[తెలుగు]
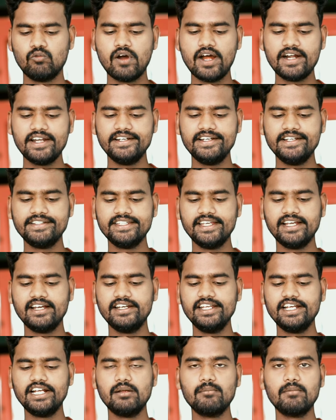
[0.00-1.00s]
వాటిని క్లిక్
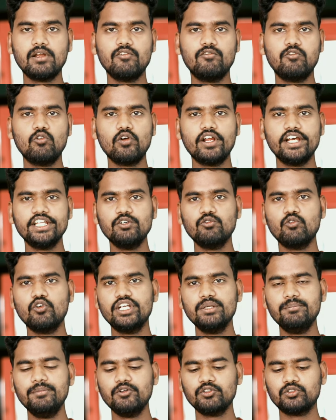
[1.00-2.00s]
చేయగానే ఇక్కడ మన ఫోన్కి అయితే
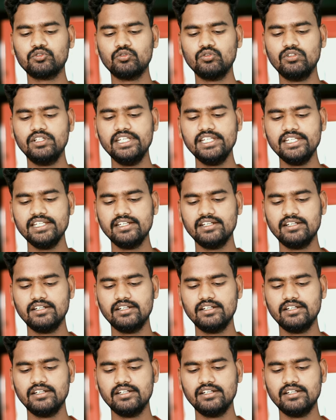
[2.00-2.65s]
ఓటీపీ వస్తుంది